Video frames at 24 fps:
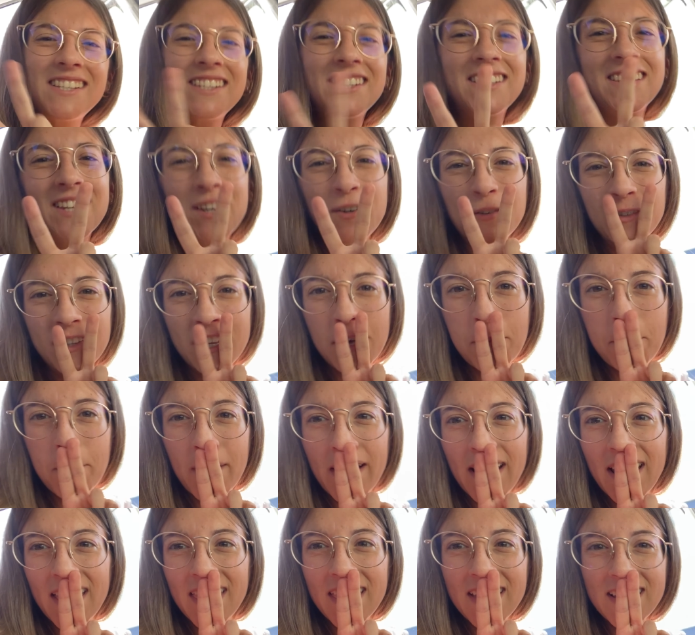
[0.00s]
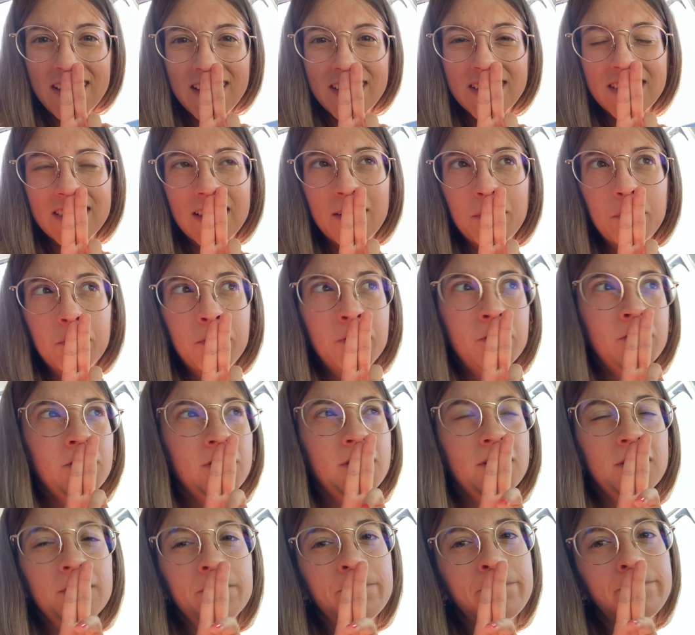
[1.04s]
segunda parada, estamos,
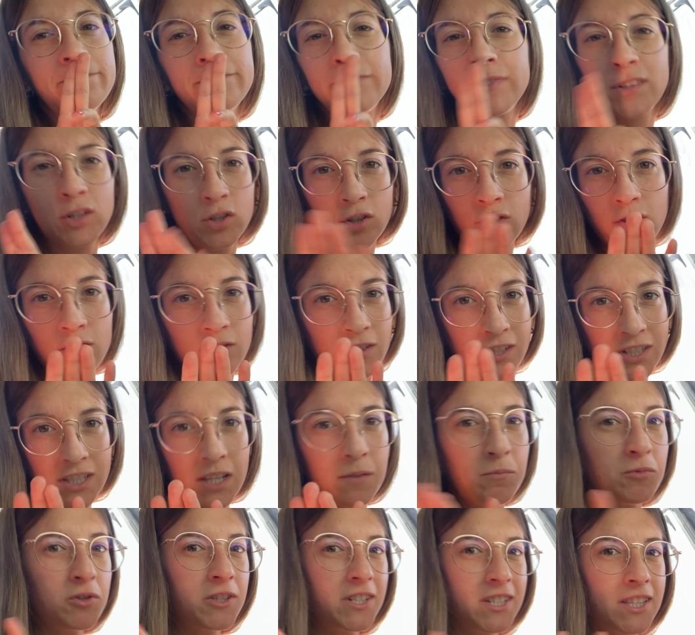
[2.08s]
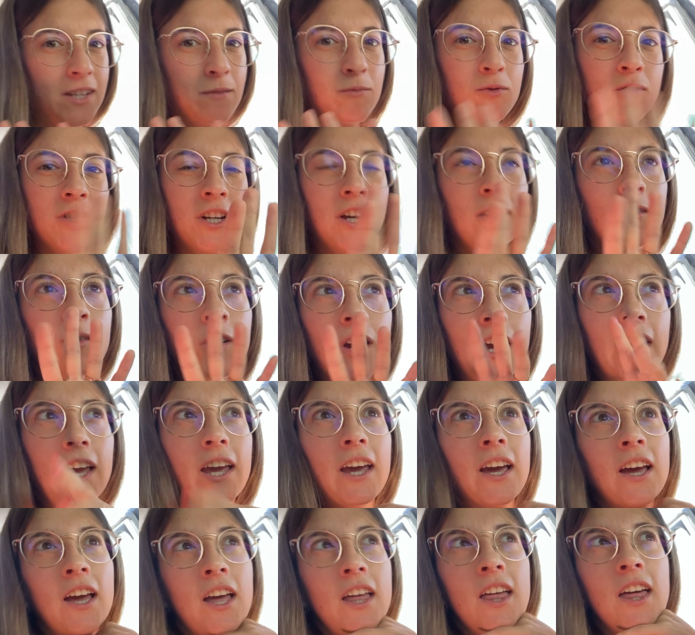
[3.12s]
no sé dónde estamos, estamos creo
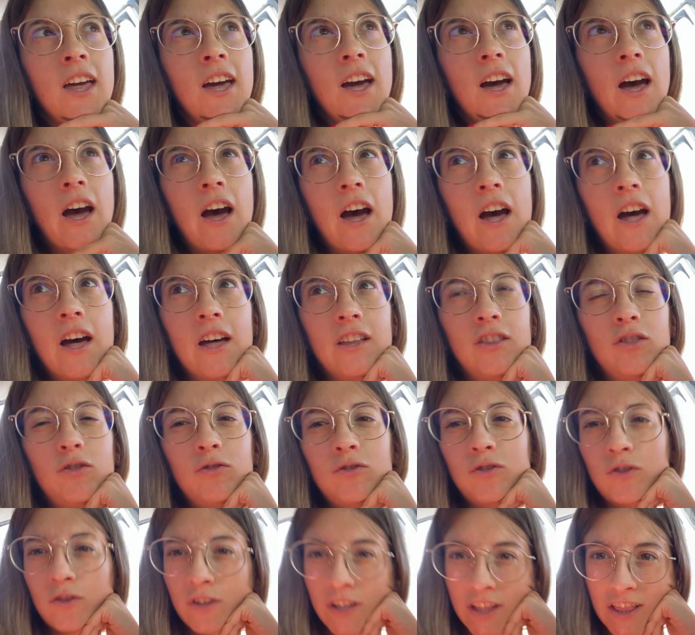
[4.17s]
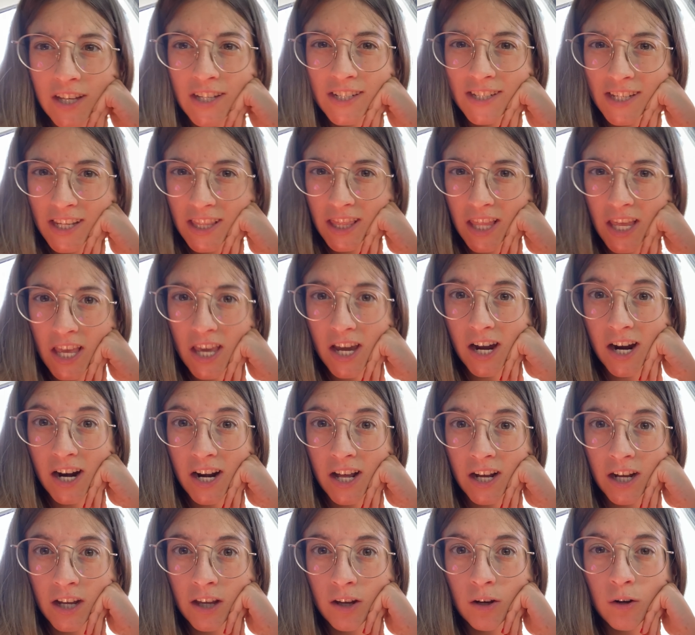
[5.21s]
que a dos horitas de llegar
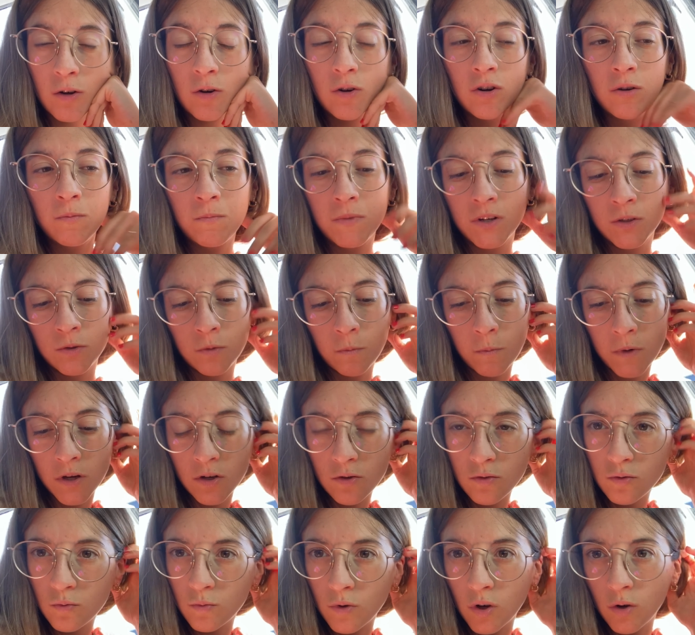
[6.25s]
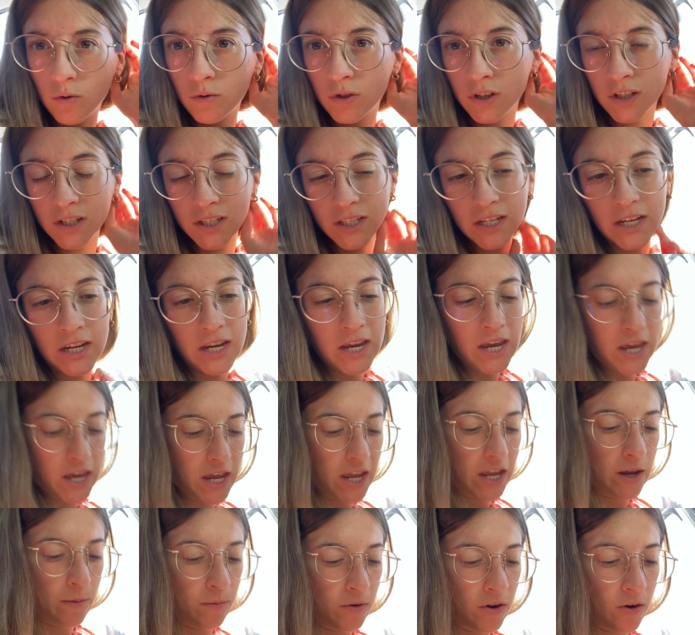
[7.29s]
a Gijón más o menos, una cosa así,
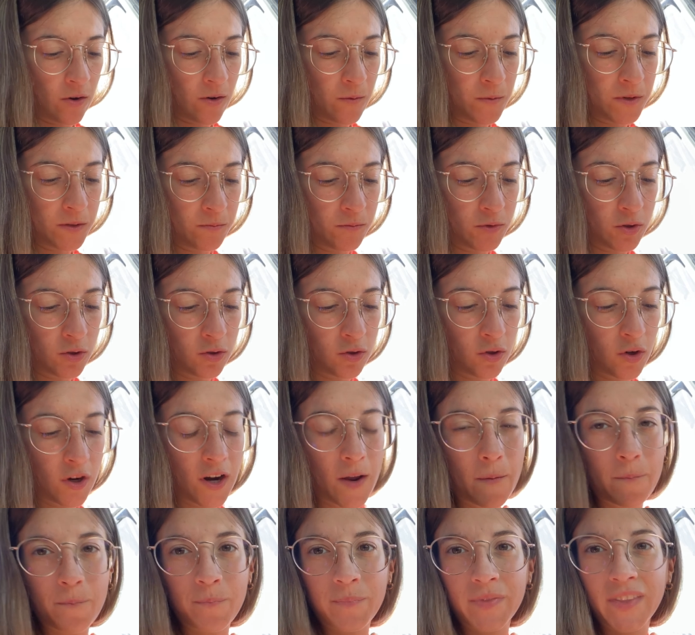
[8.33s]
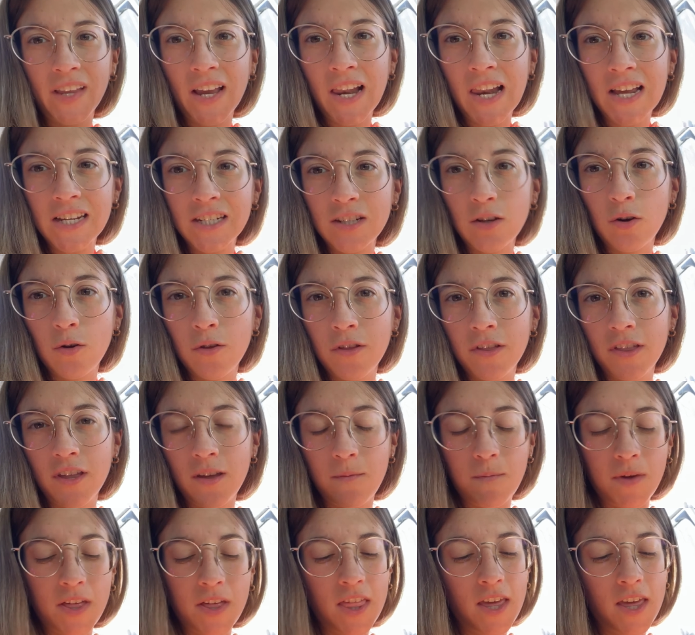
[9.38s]
y por ahora mismo son las once
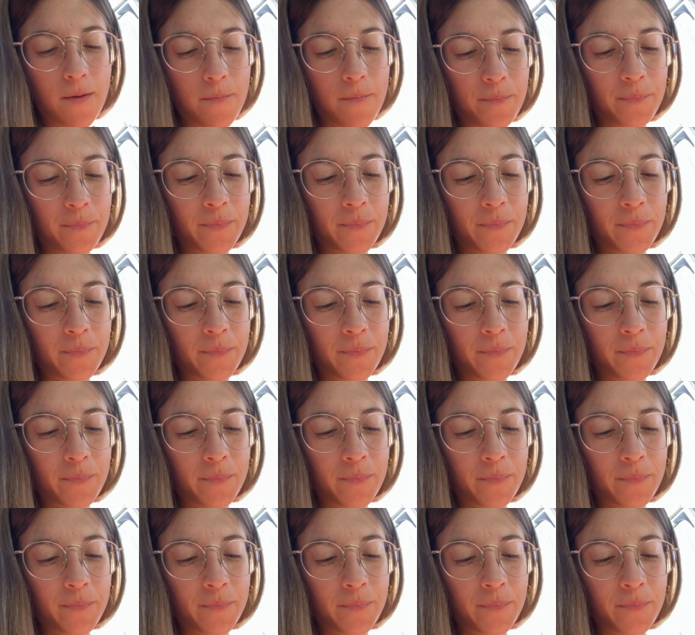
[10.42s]
y media,